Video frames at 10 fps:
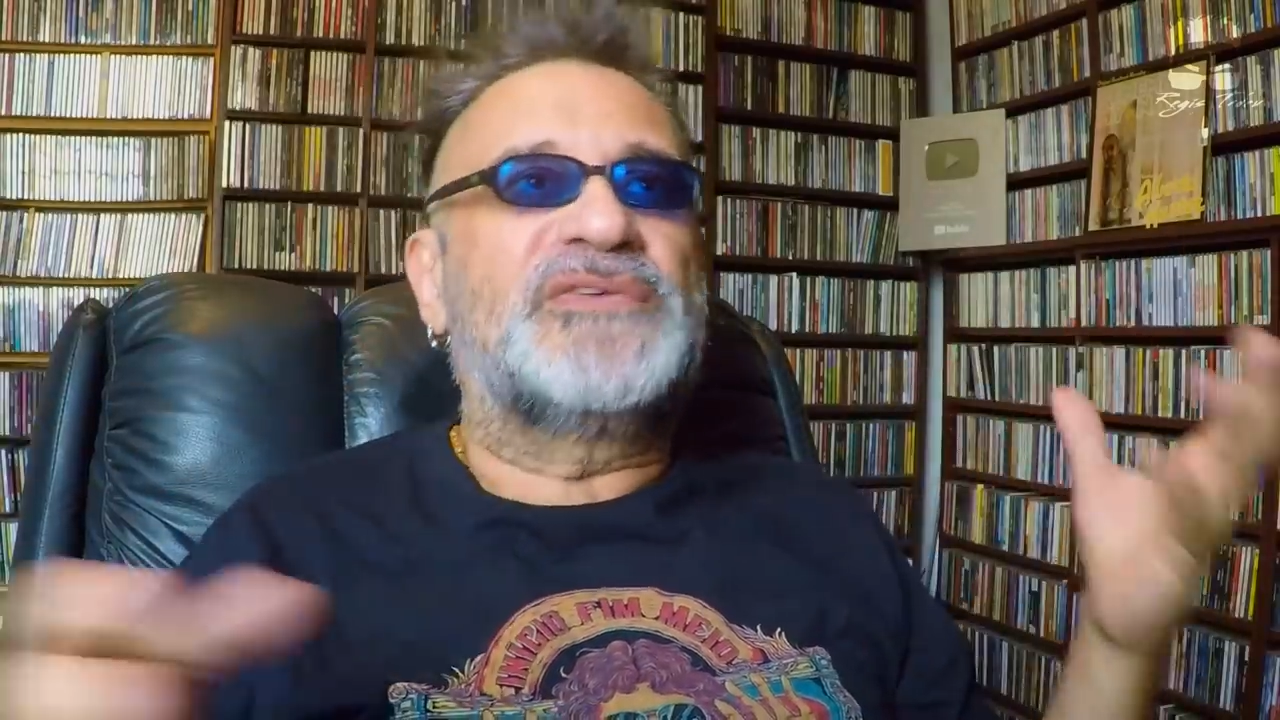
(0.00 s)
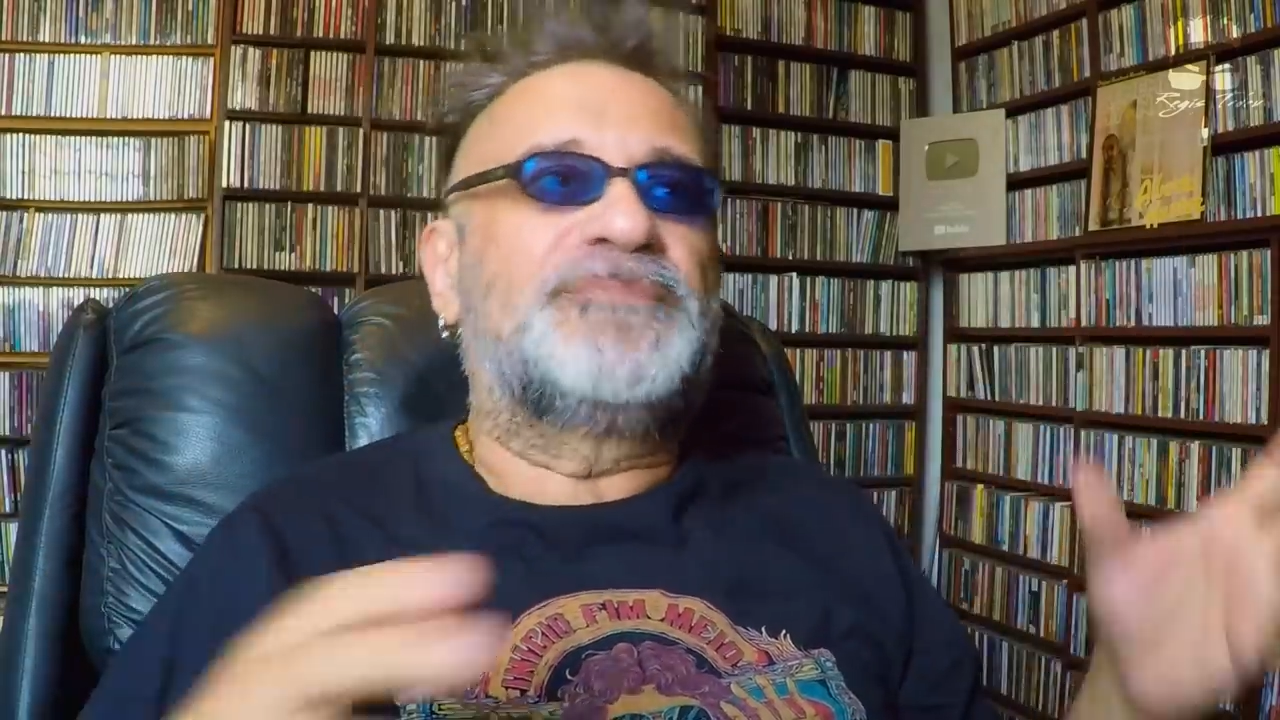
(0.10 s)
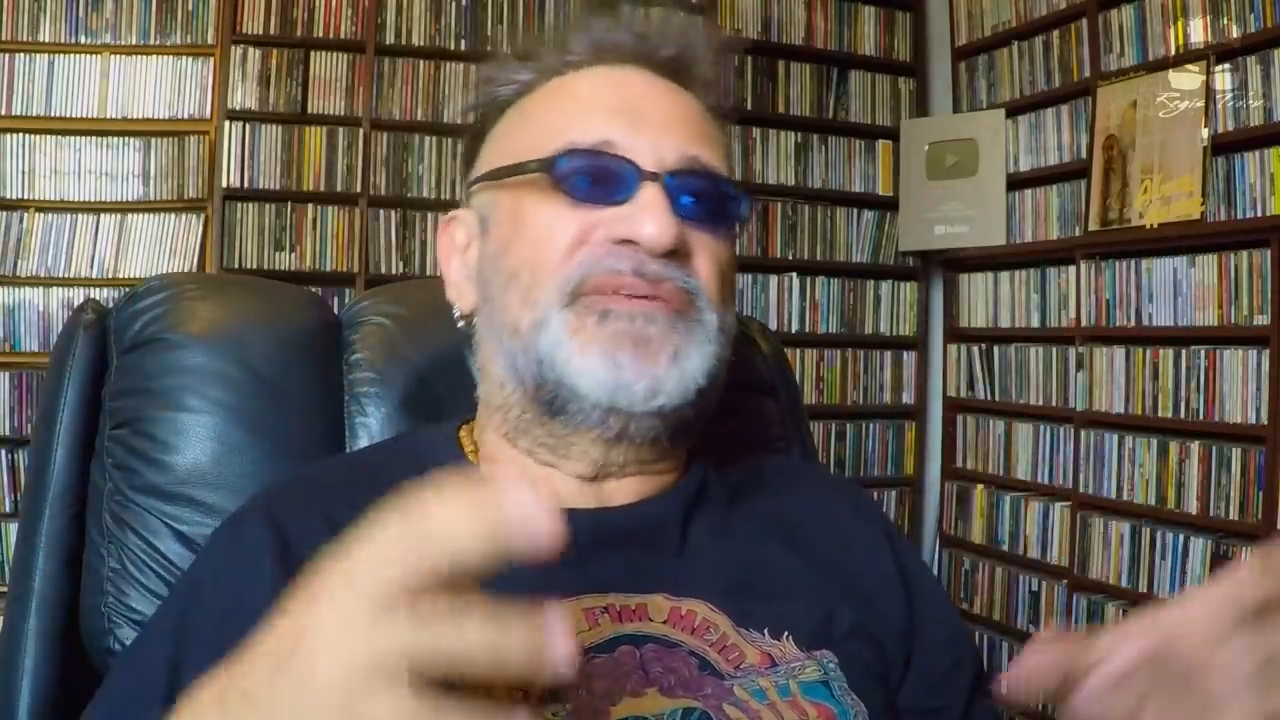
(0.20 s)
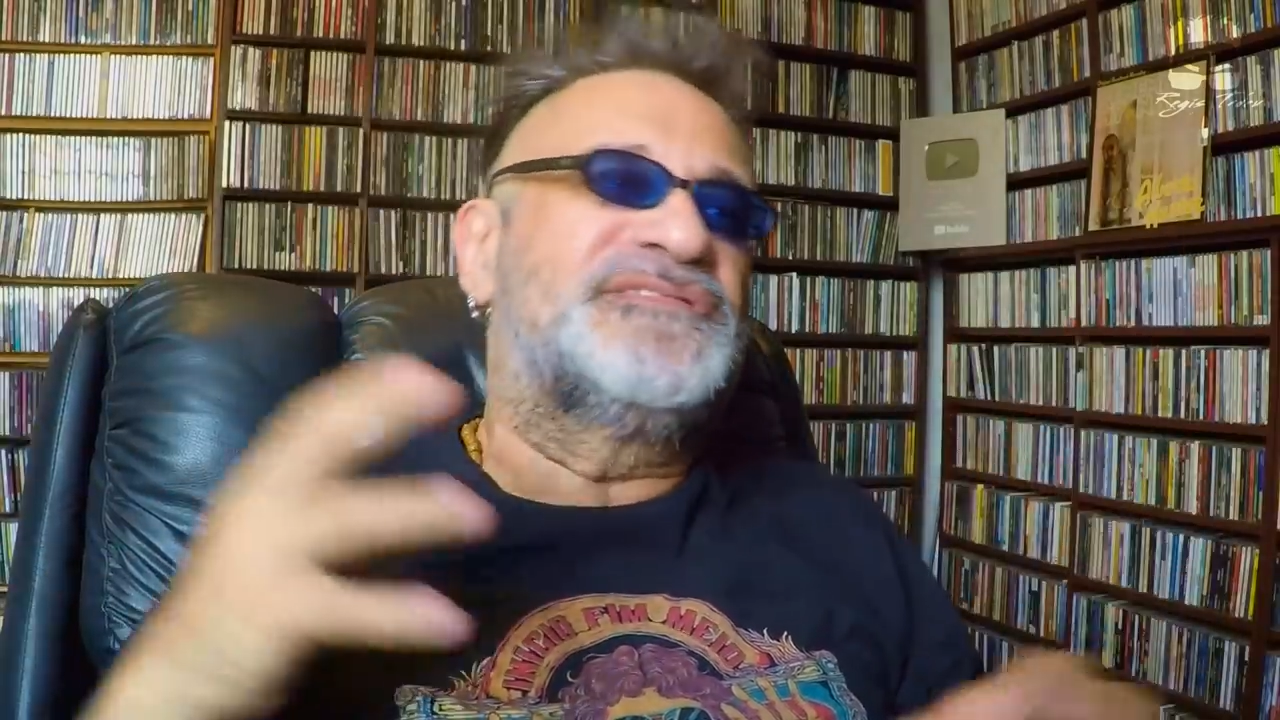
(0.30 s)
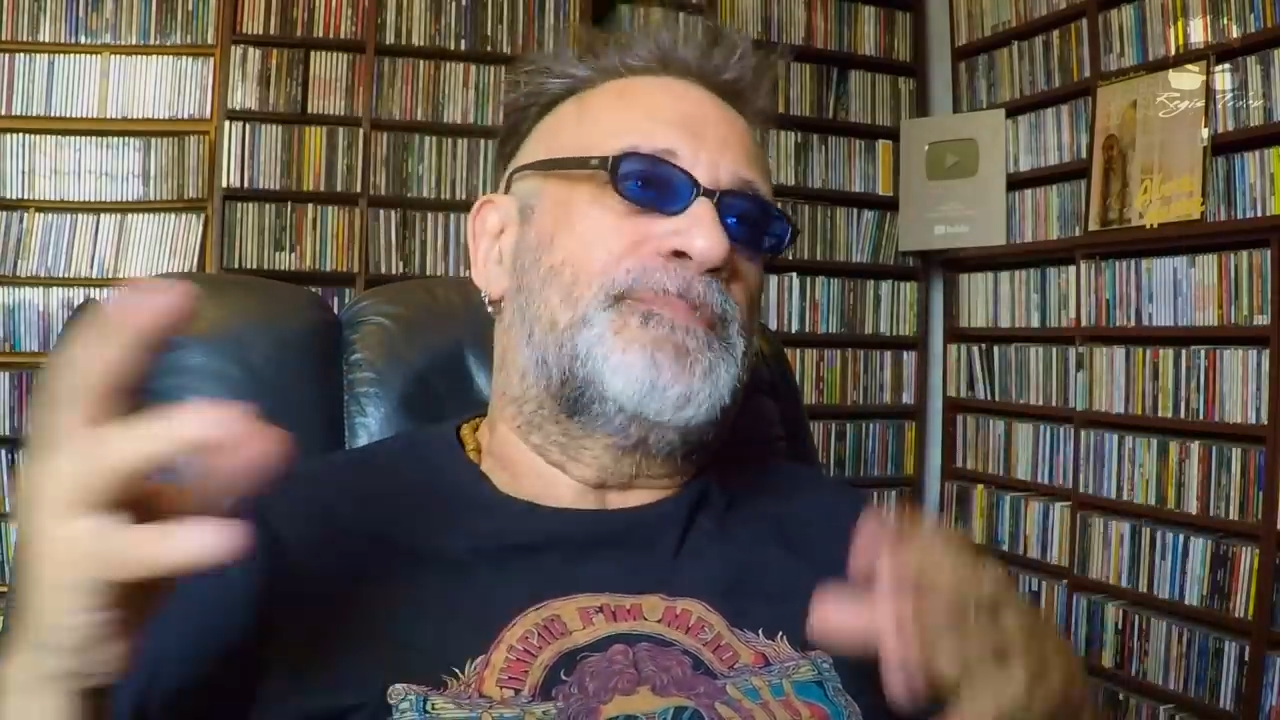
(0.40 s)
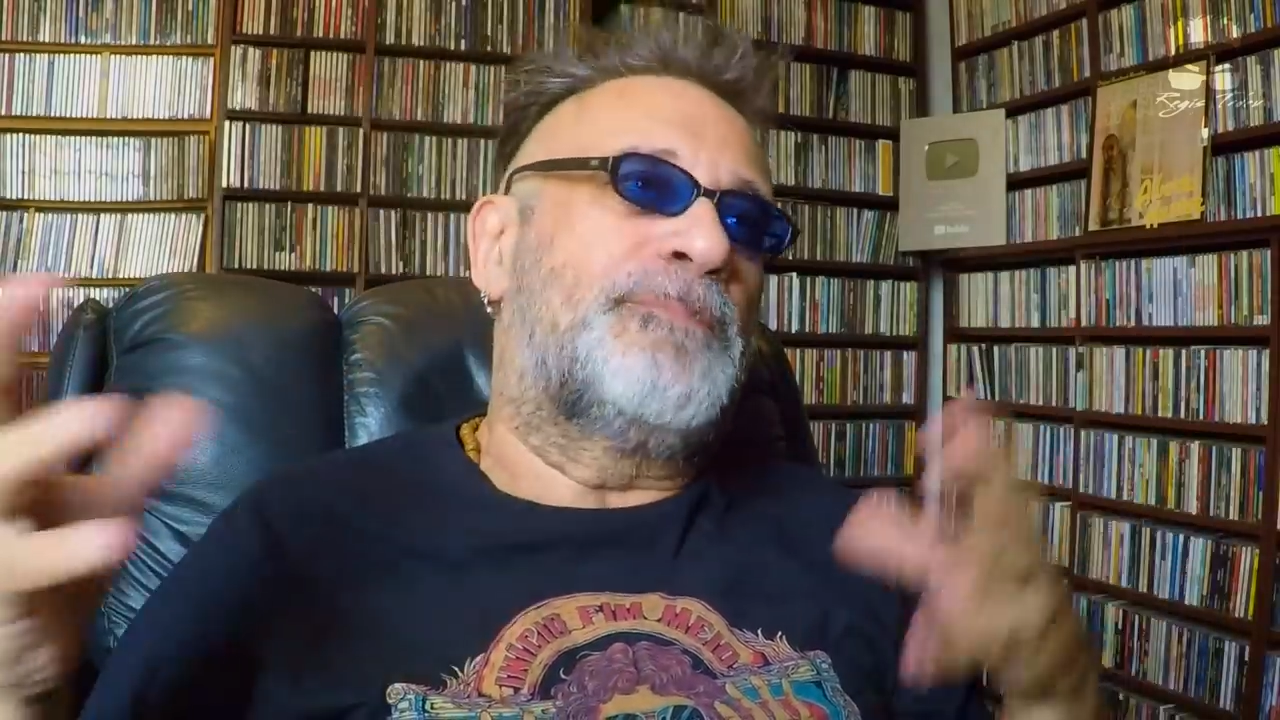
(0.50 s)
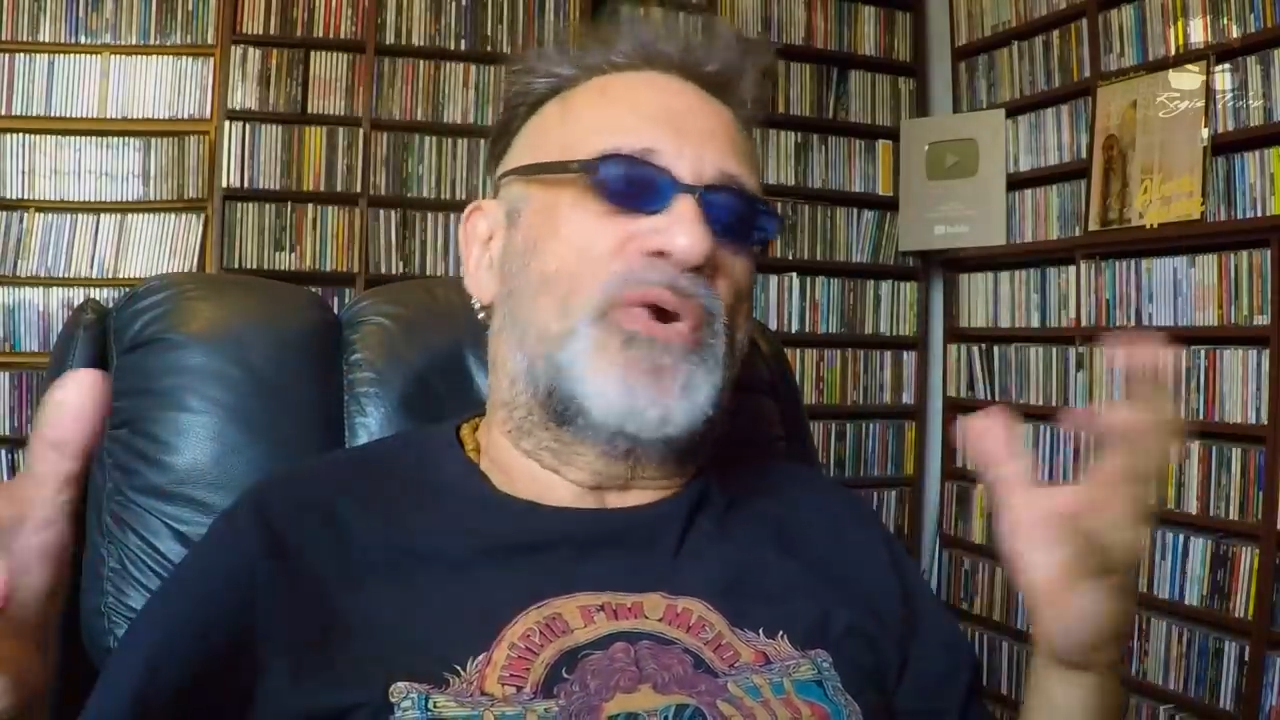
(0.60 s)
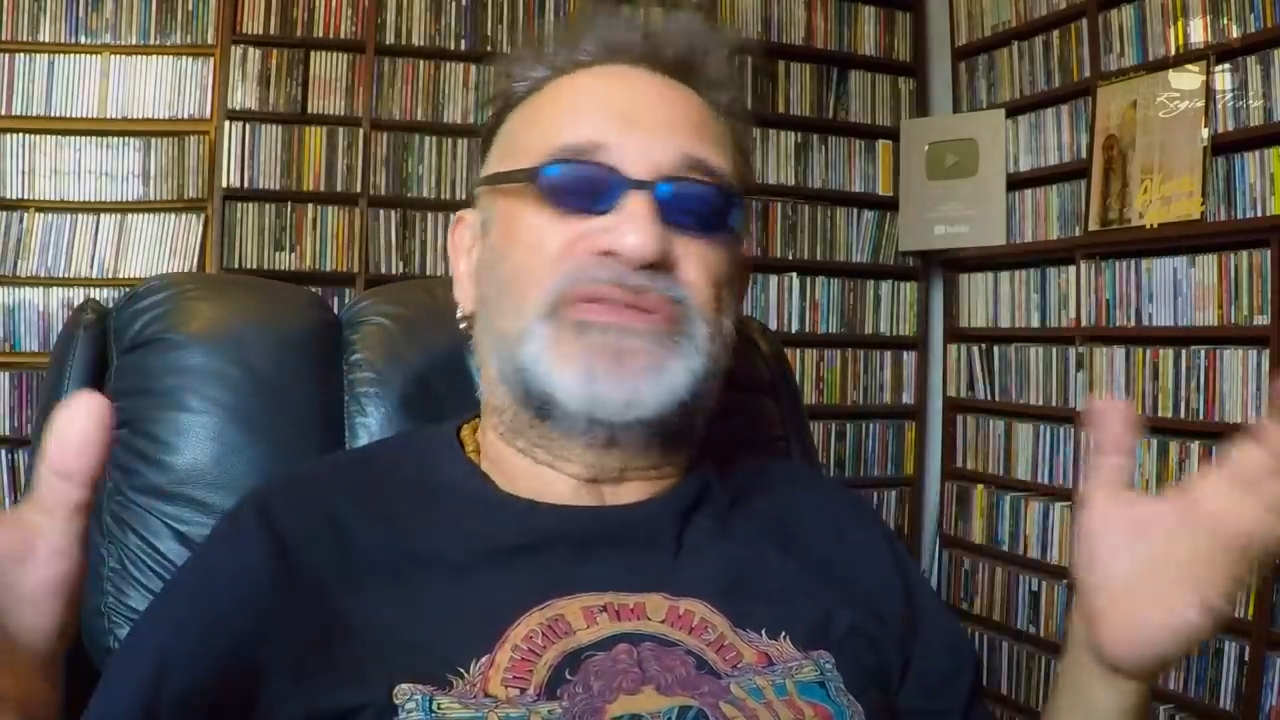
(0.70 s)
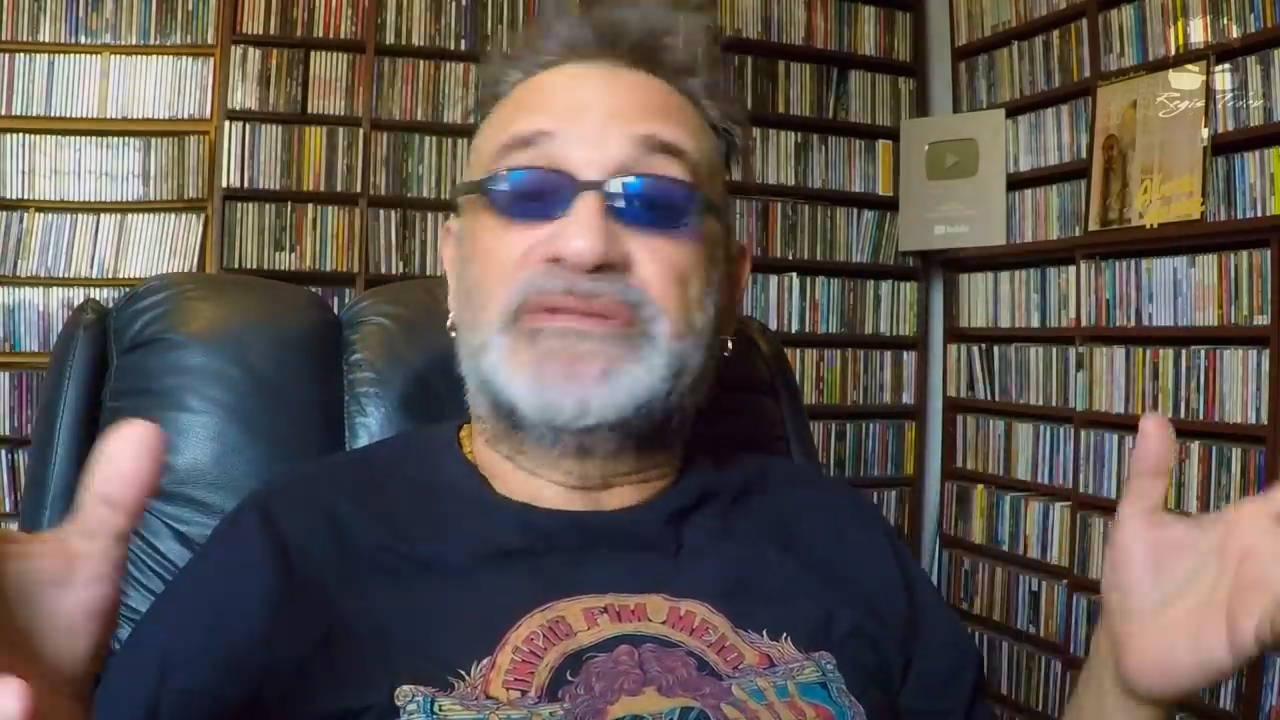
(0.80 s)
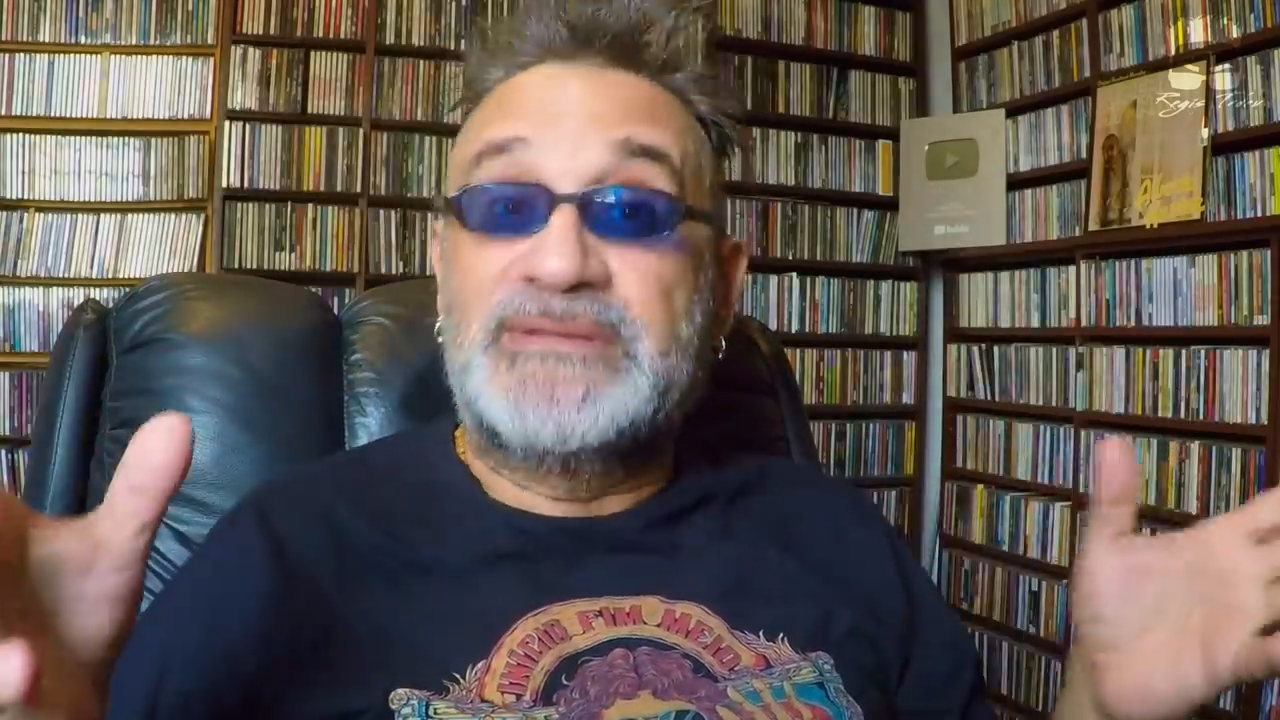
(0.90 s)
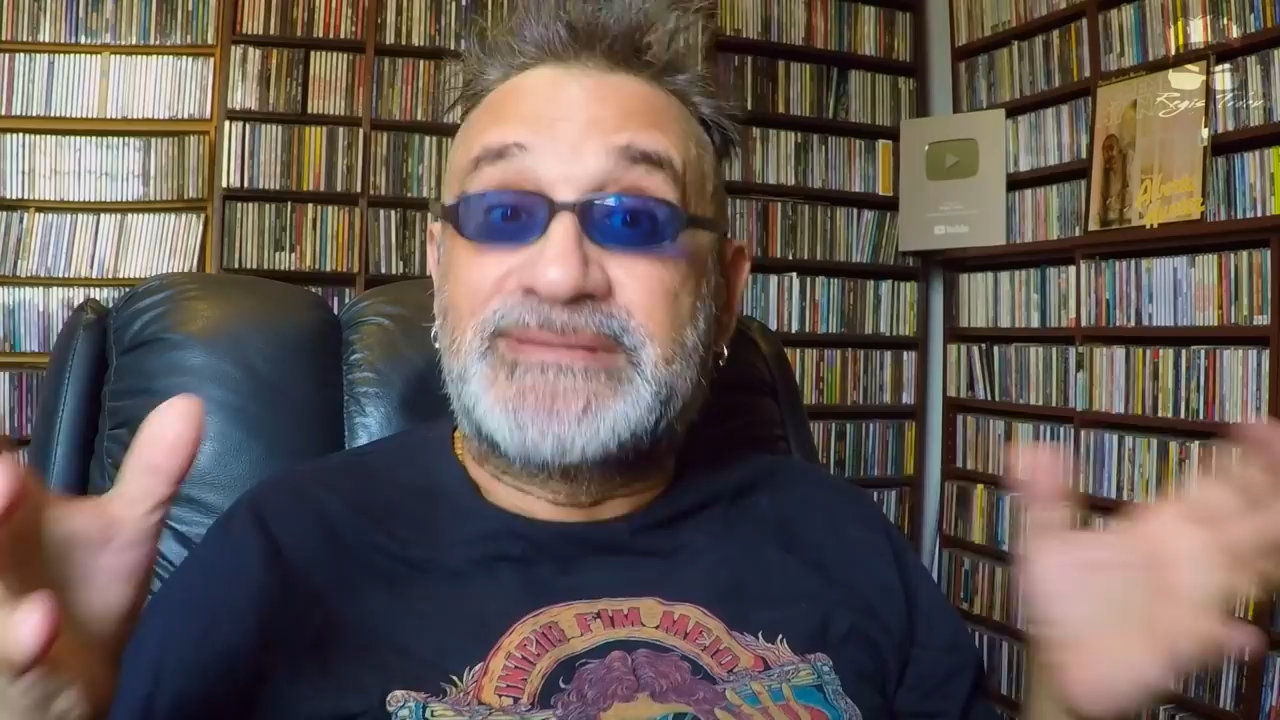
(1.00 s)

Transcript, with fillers: espécie de porta de